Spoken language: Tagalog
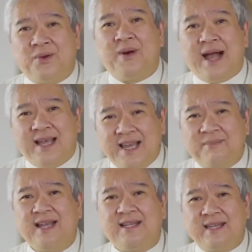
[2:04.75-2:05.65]
Kung
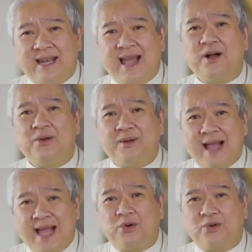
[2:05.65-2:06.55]
alam lang nila kung
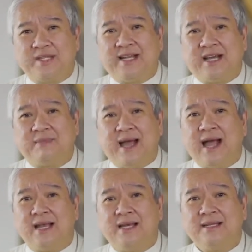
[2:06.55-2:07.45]
gaano ko sila
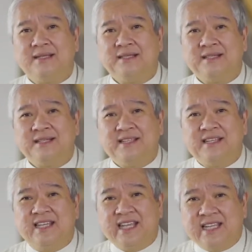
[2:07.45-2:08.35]
kamahal,
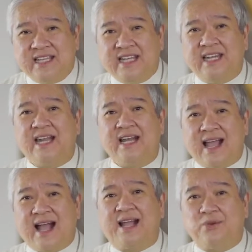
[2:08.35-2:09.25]
hindi nila
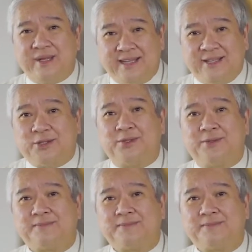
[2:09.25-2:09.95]
gagawin ito.